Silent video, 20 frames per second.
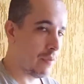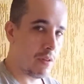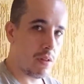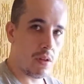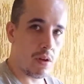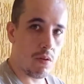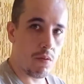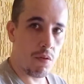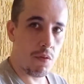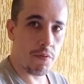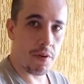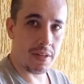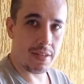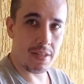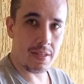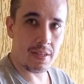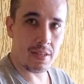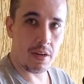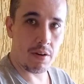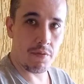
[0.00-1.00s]
Então eu vou fazer
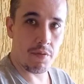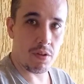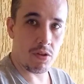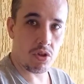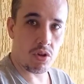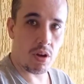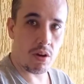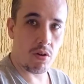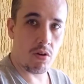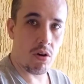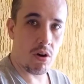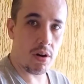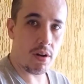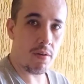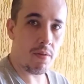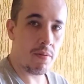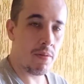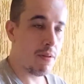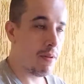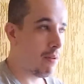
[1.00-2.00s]
esse serviço agora
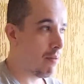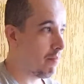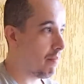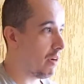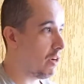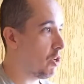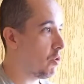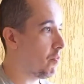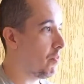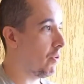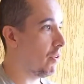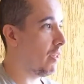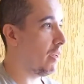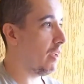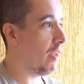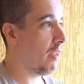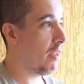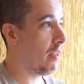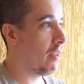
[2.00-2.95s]
para a gente poder